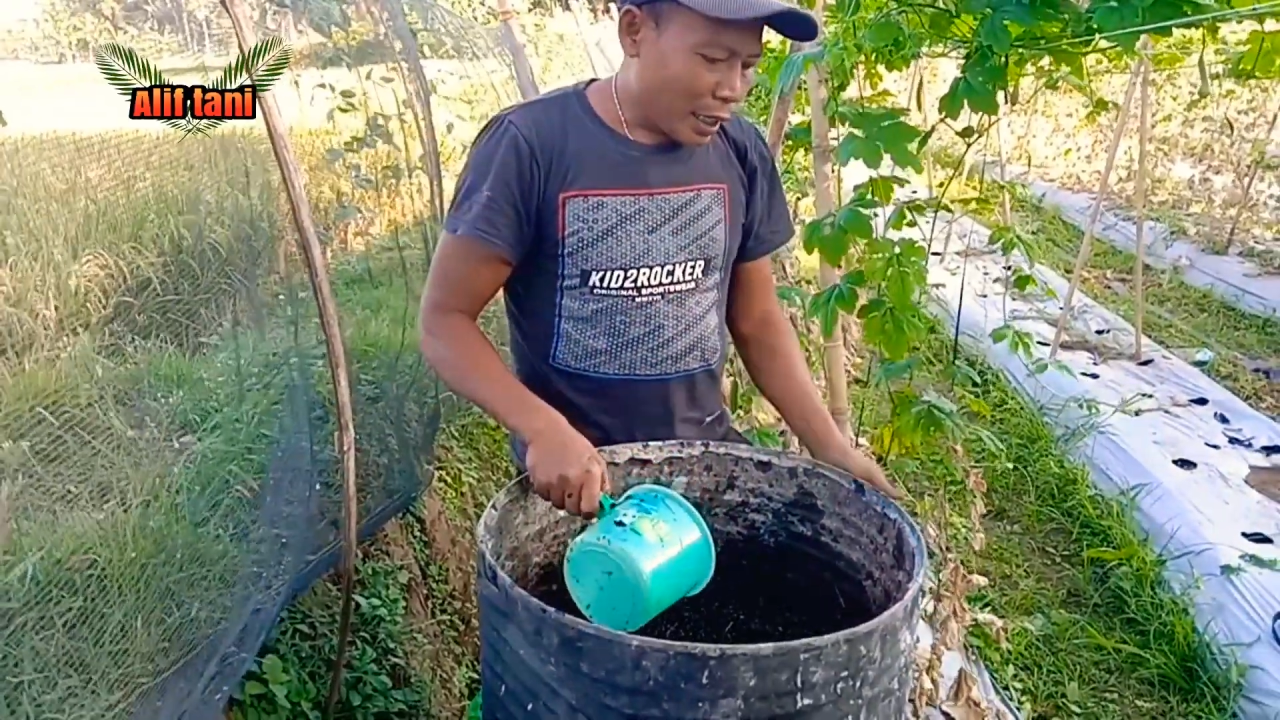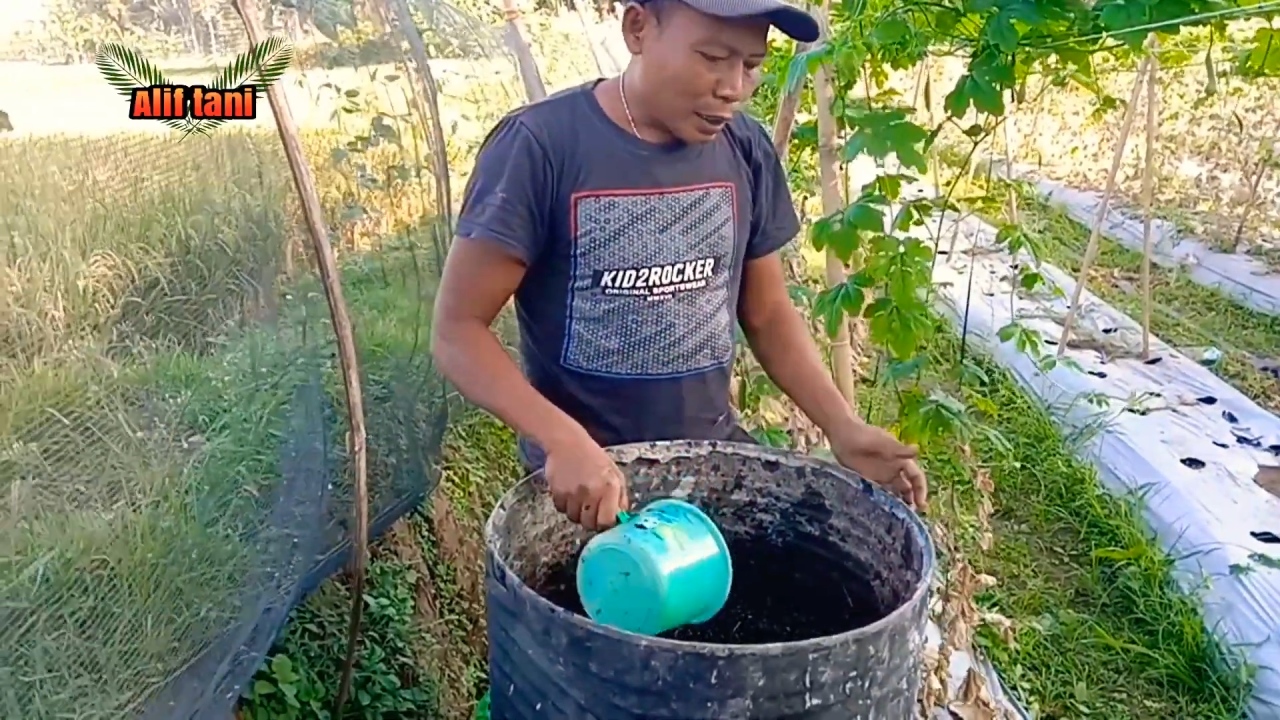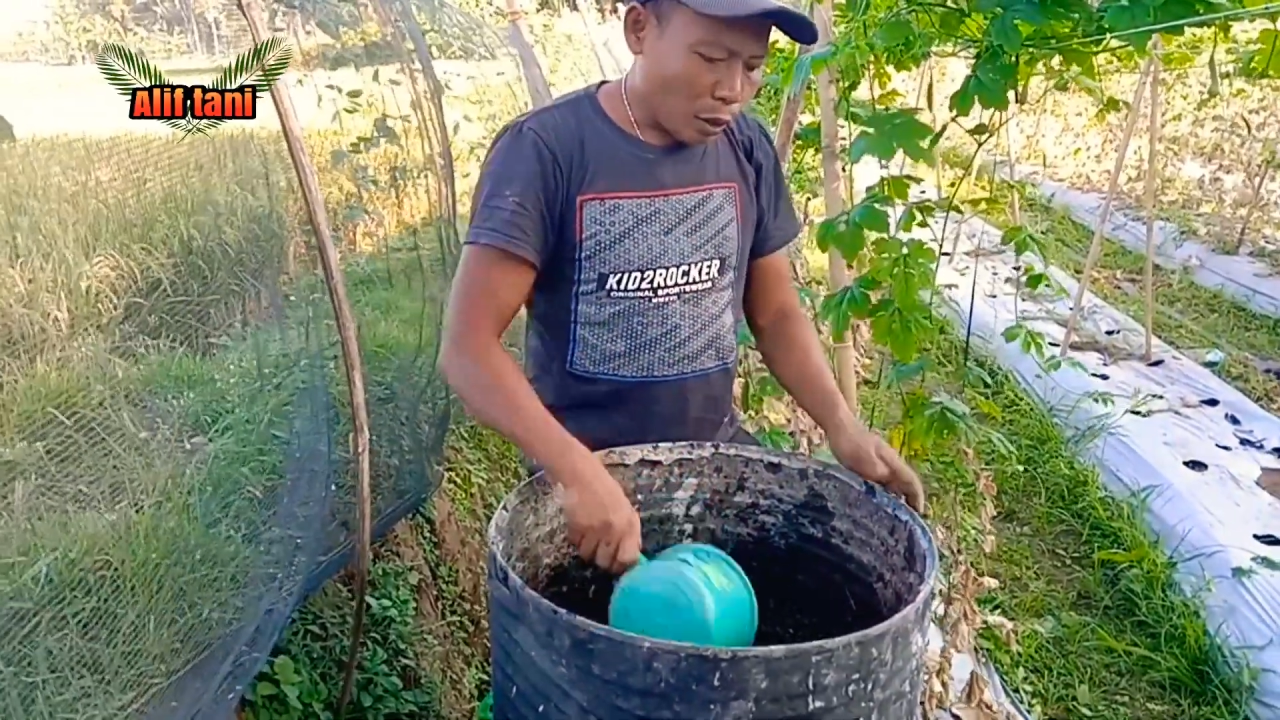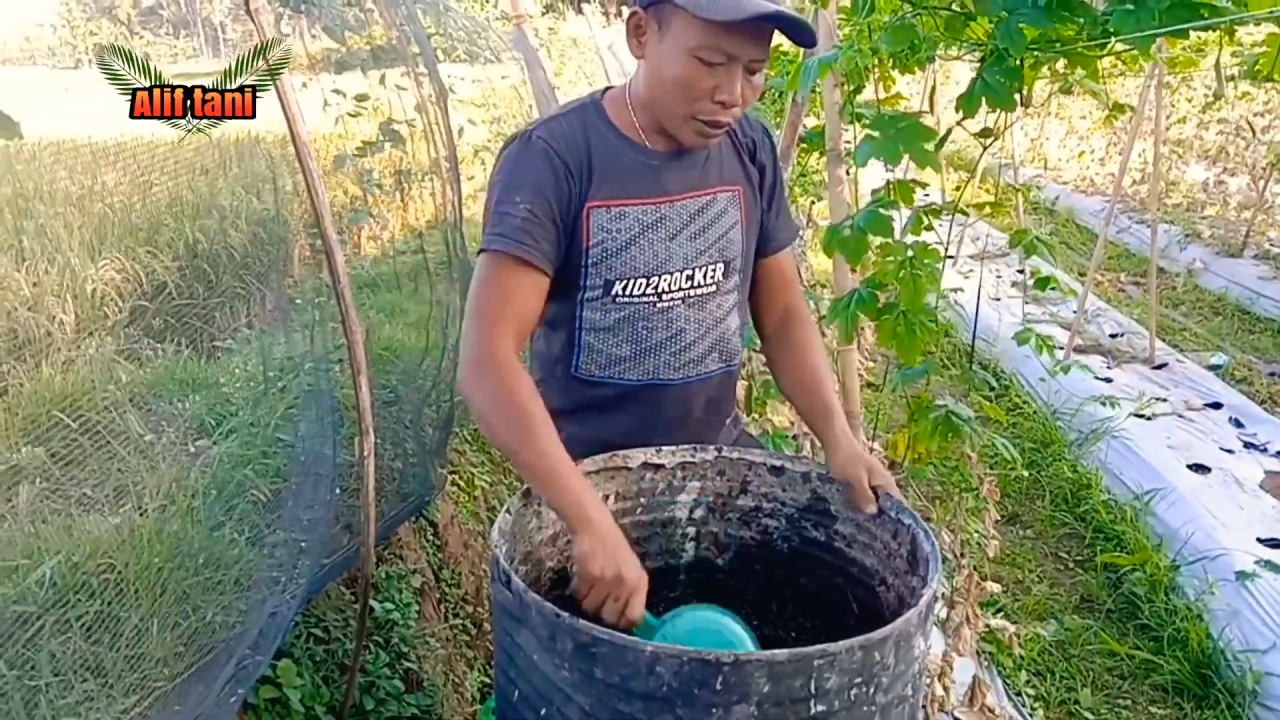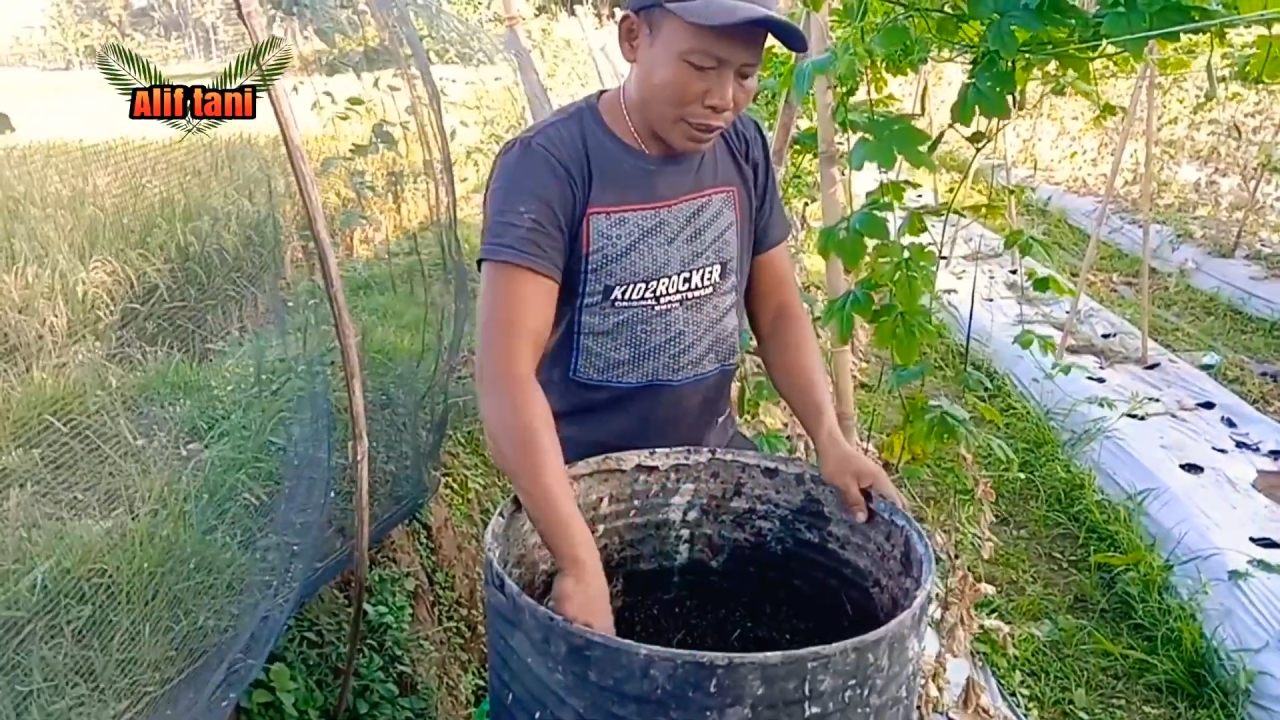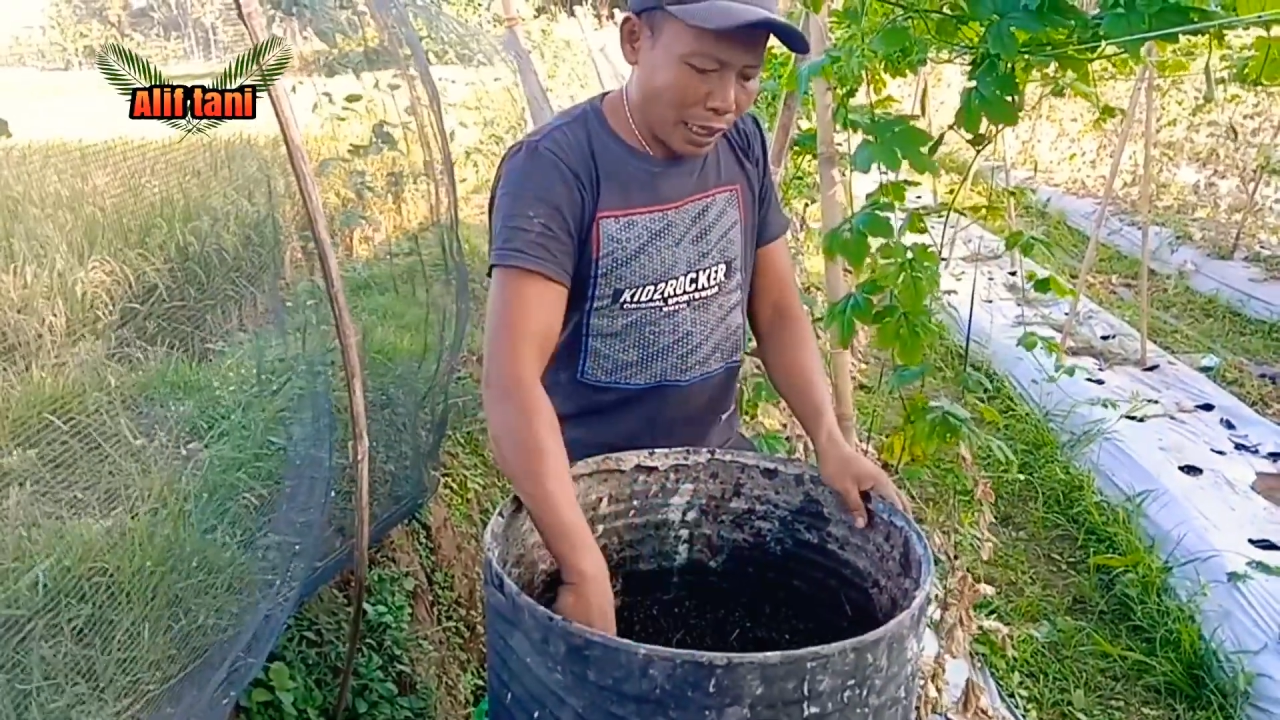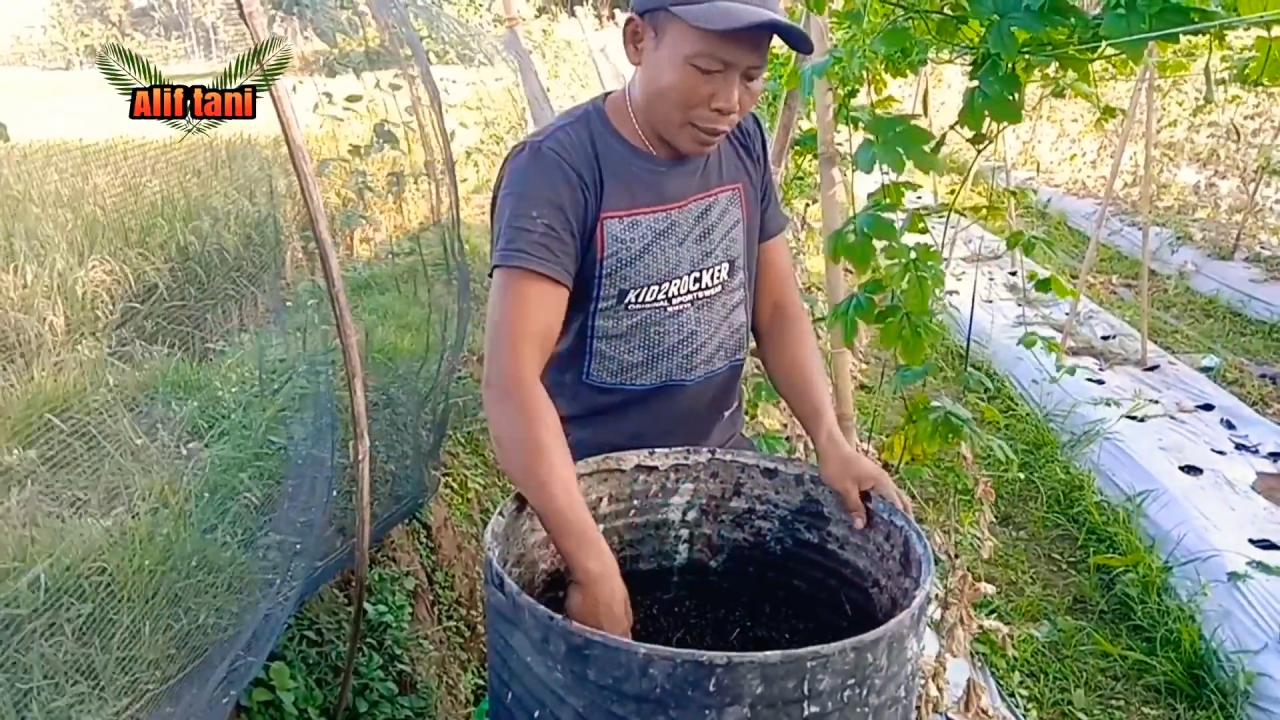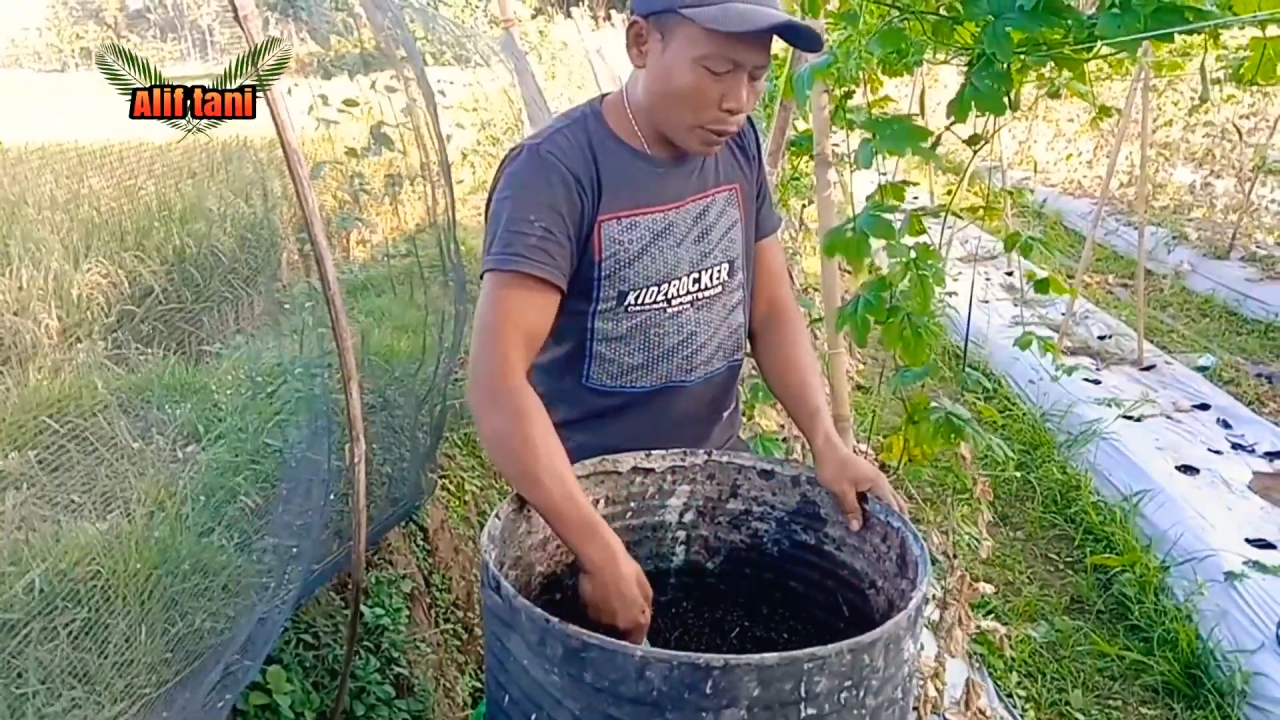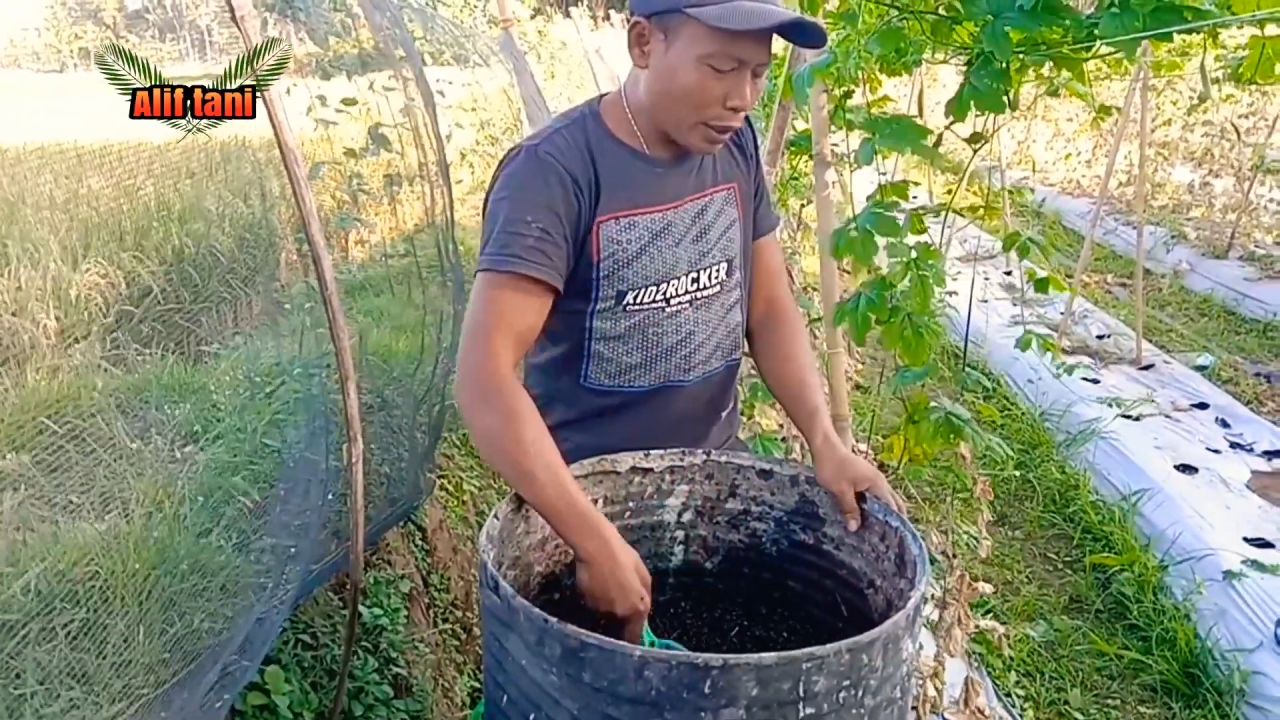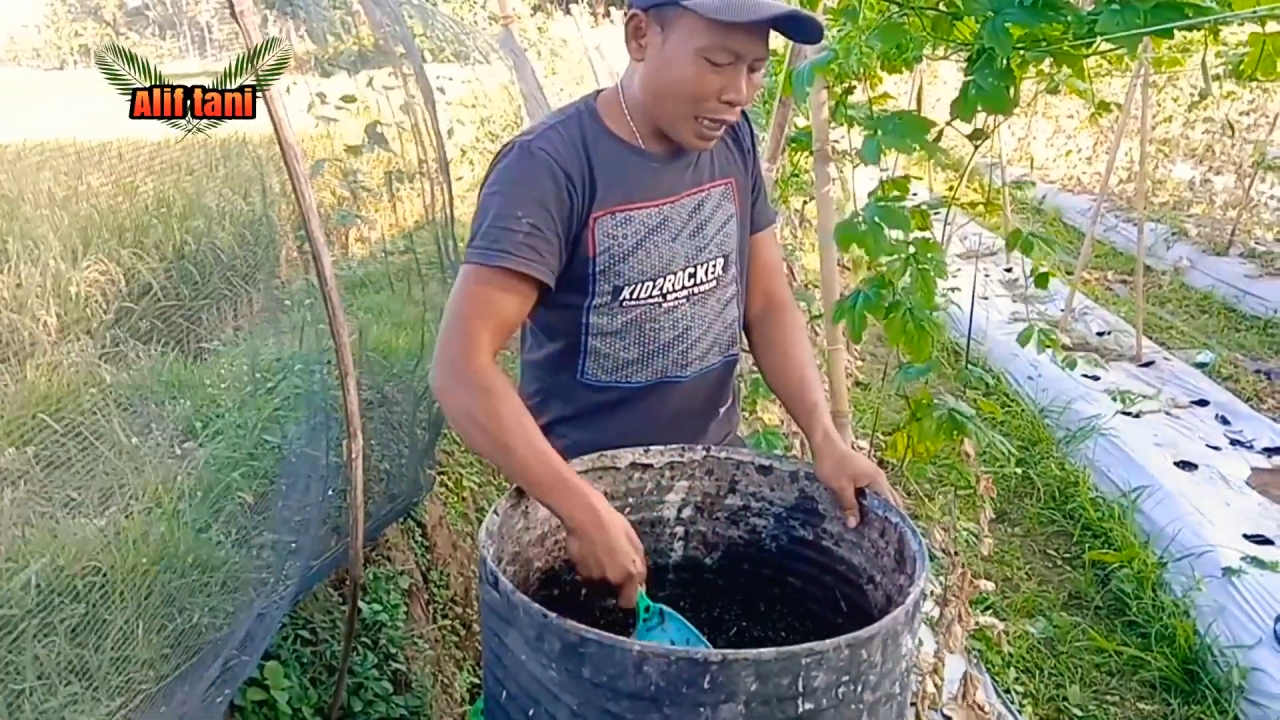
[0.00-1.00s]
terus setelah
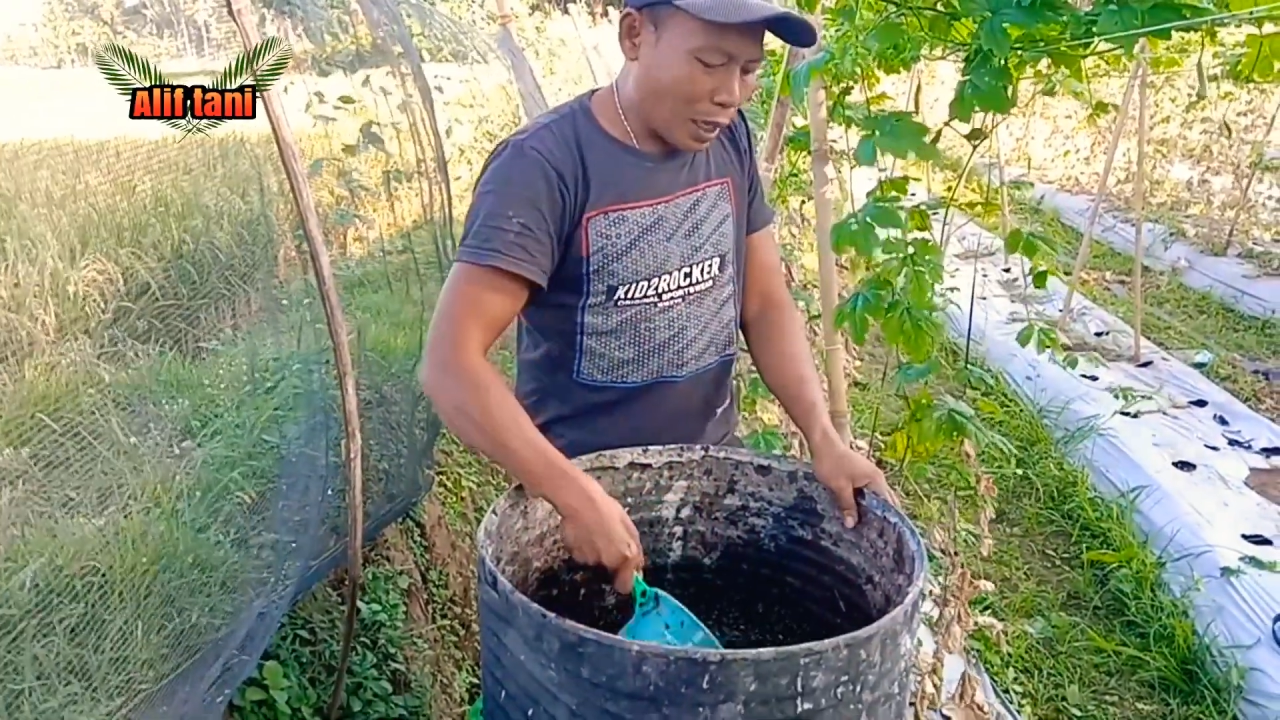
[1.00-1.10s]
itu kita